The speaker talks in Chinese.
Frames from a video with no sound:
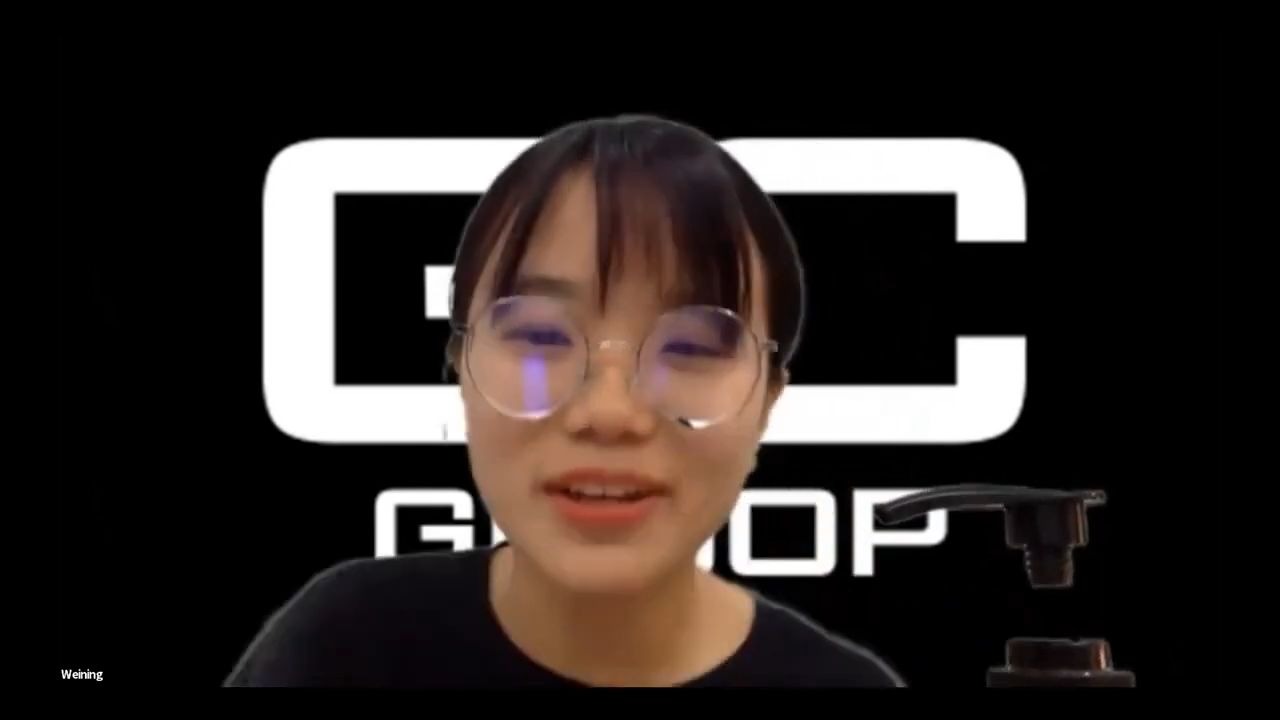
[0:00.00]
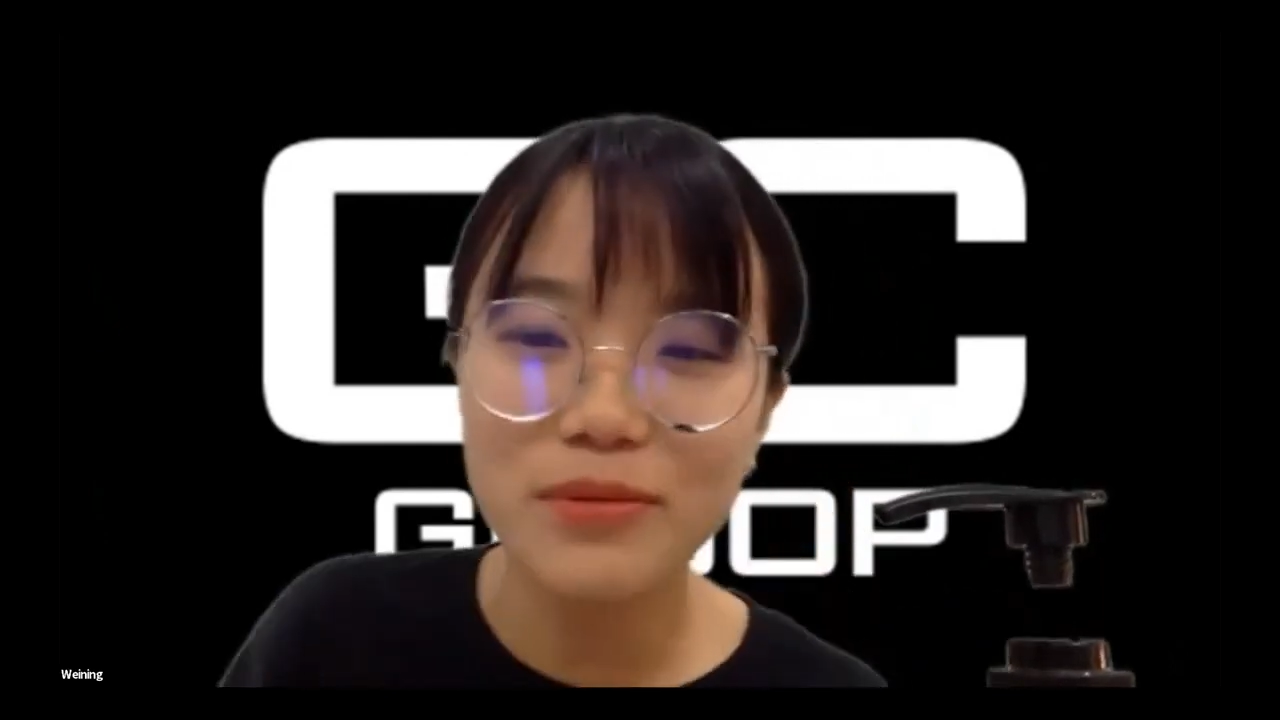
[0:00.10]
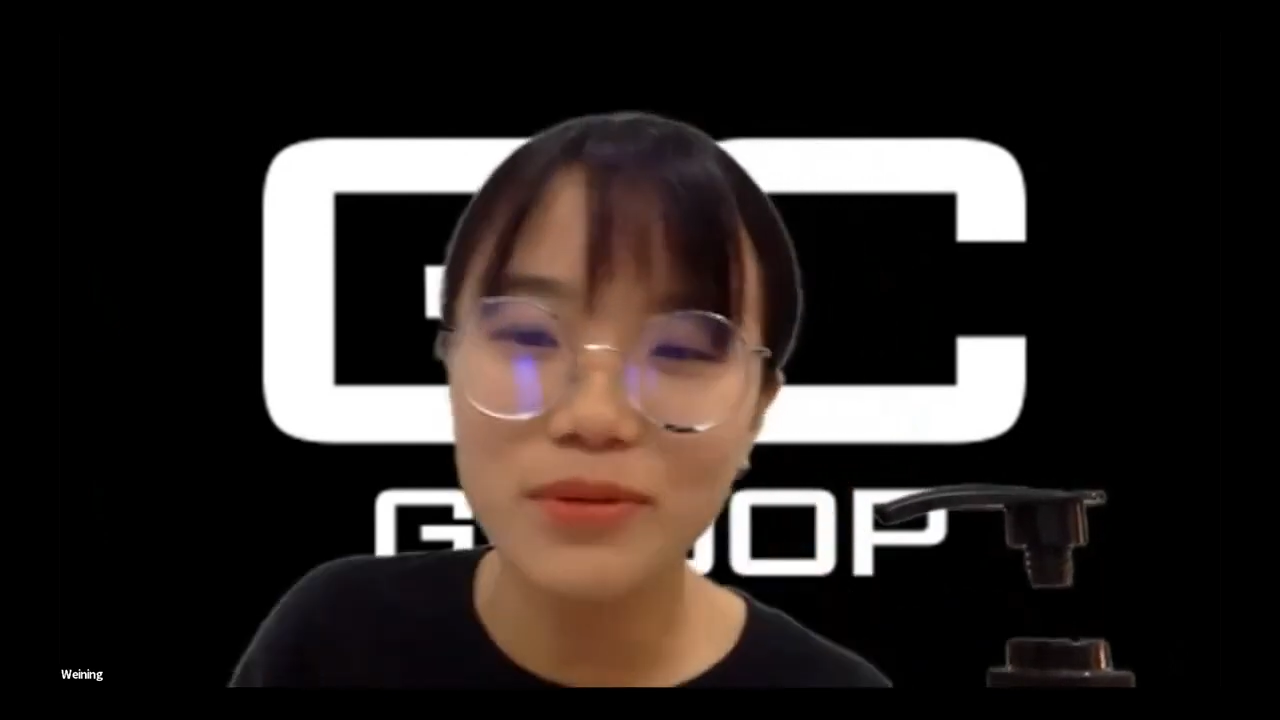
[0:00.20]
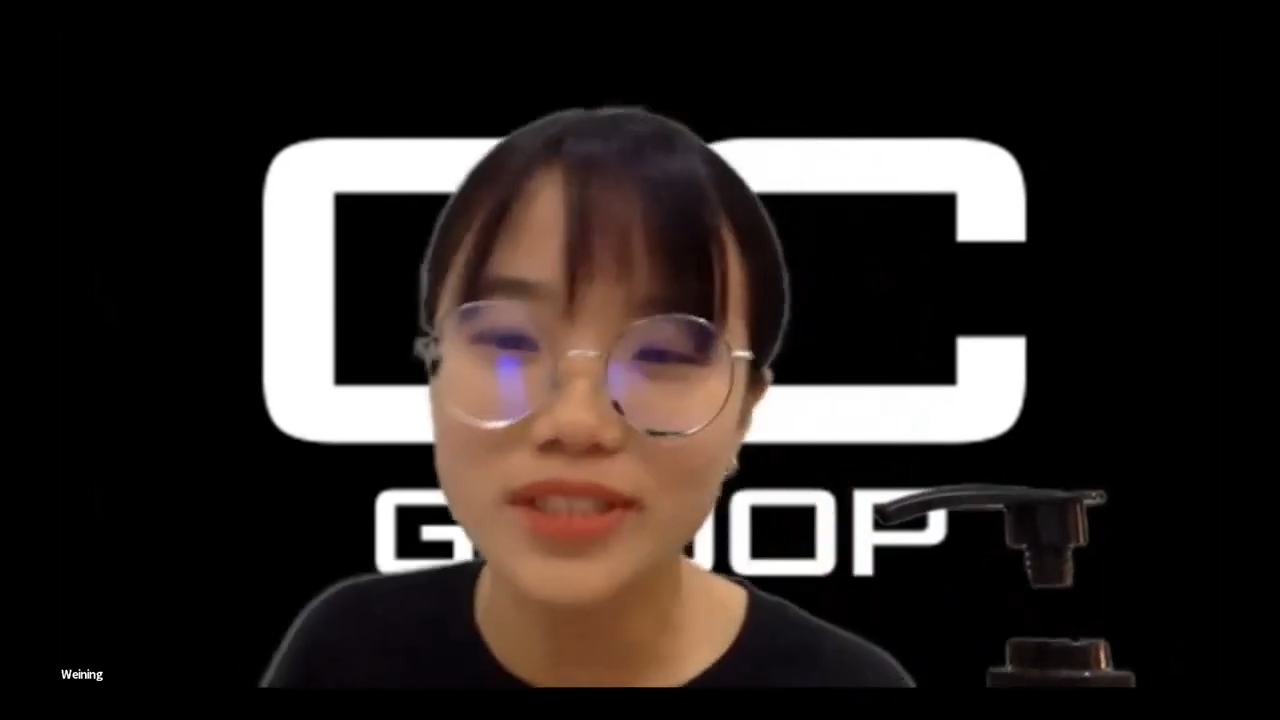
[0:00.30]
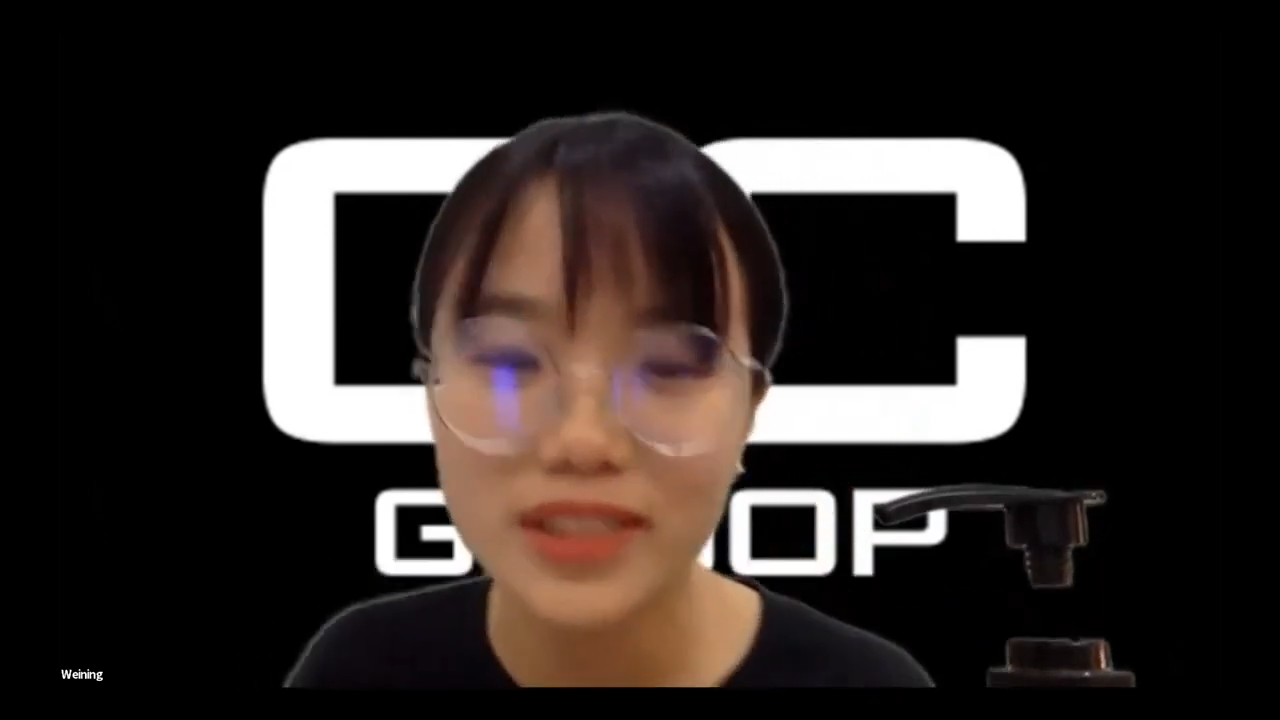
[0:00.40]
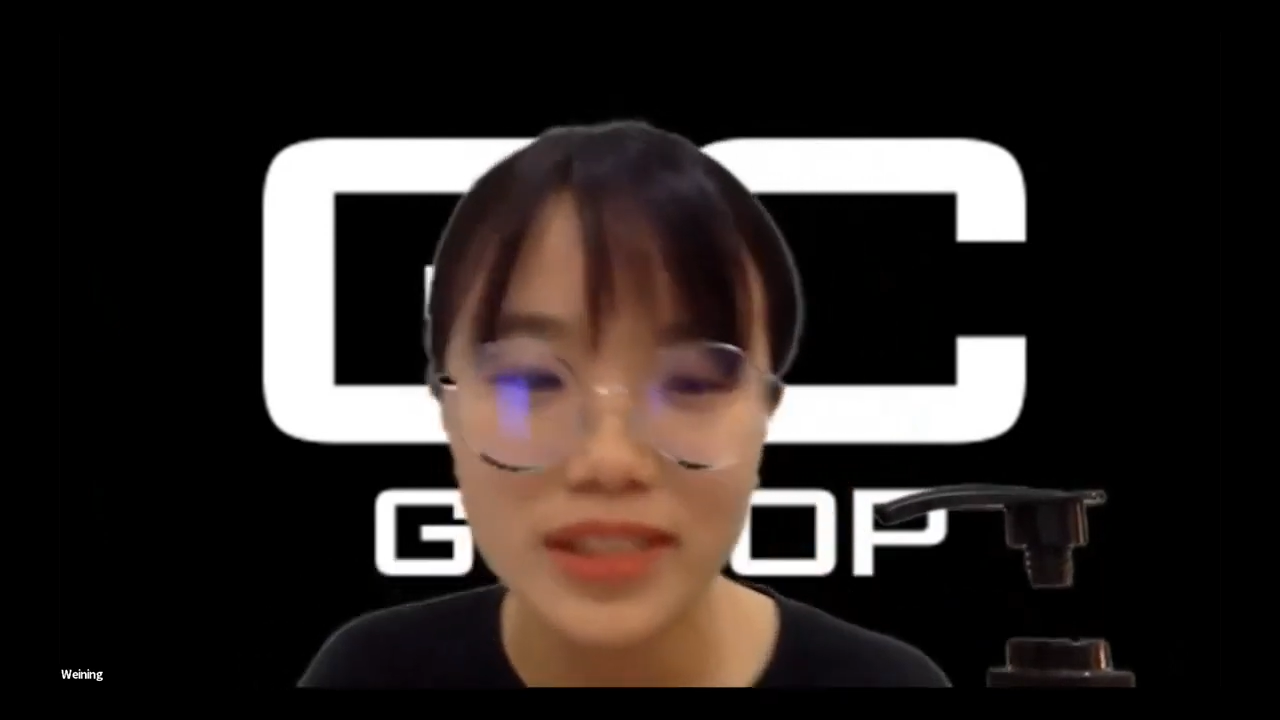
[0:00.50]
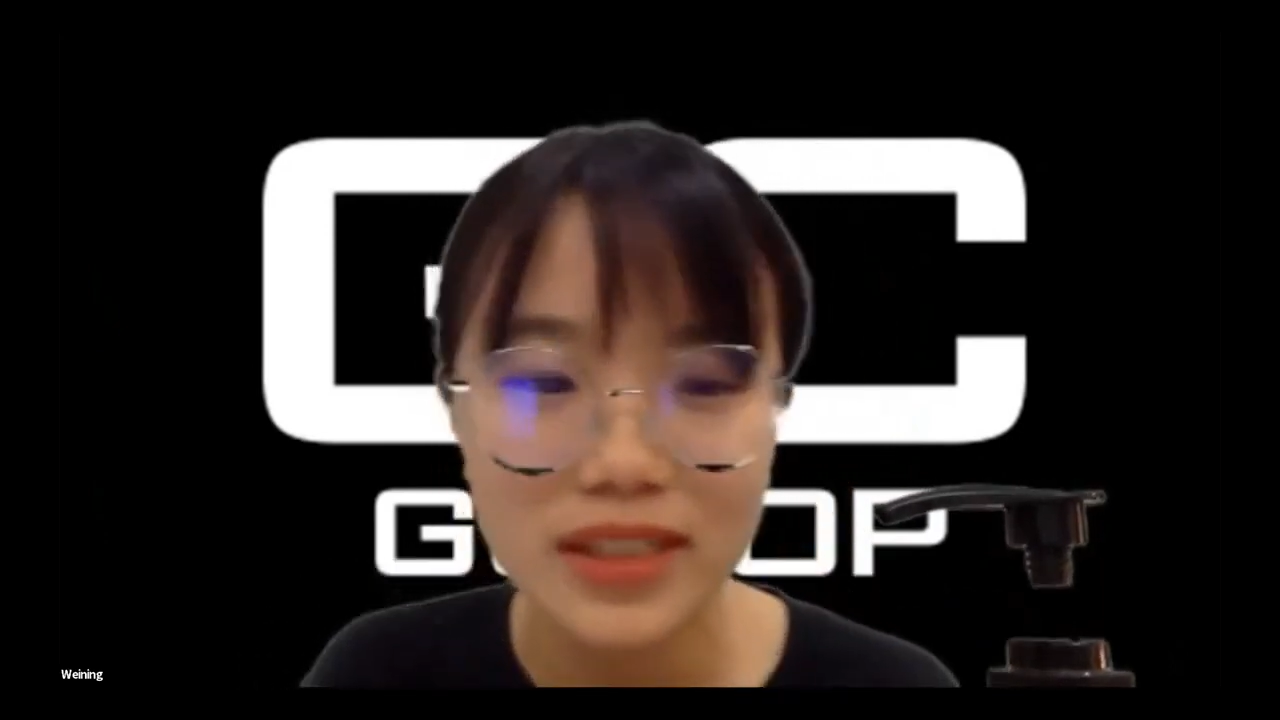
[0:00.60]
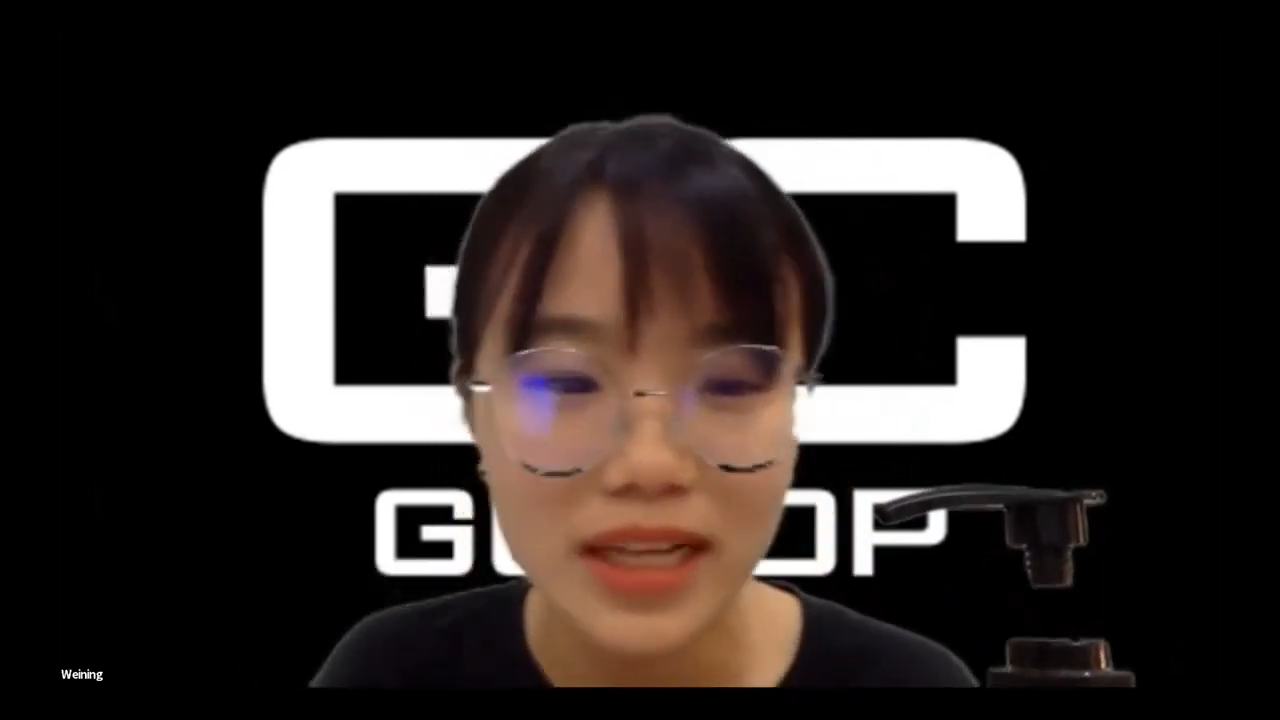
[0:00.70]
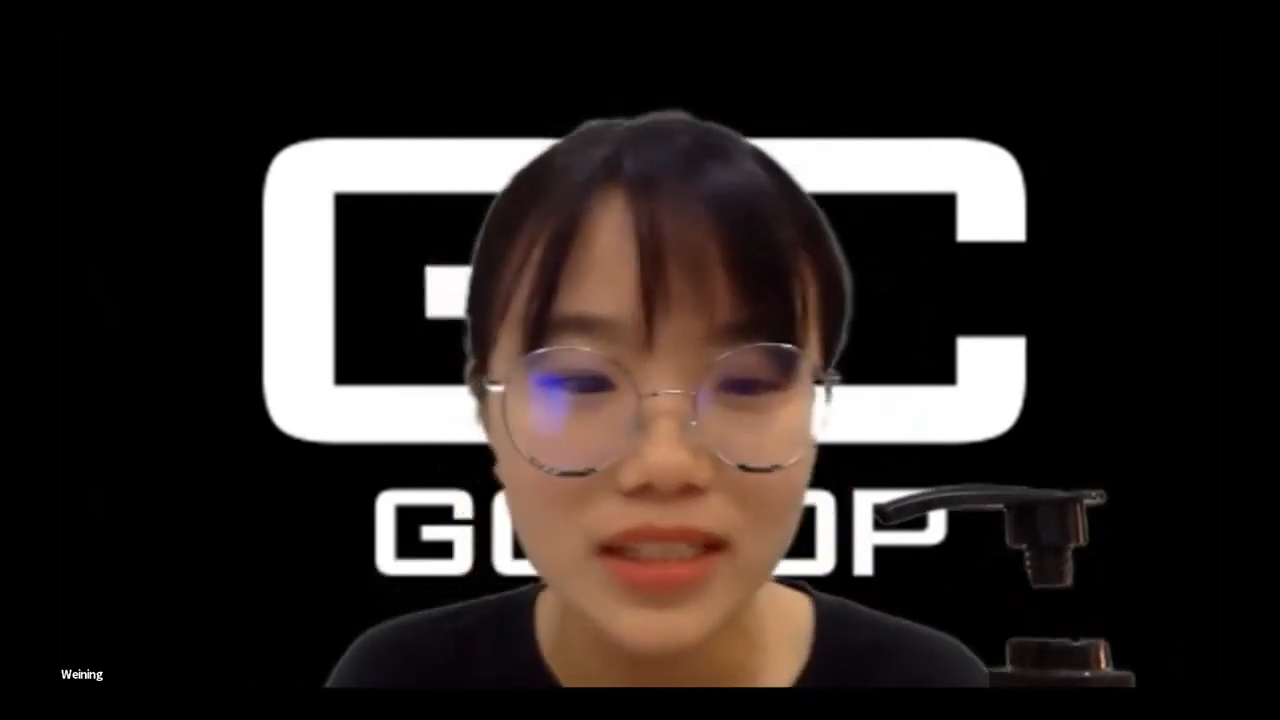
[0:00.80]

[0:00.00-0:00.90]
我是来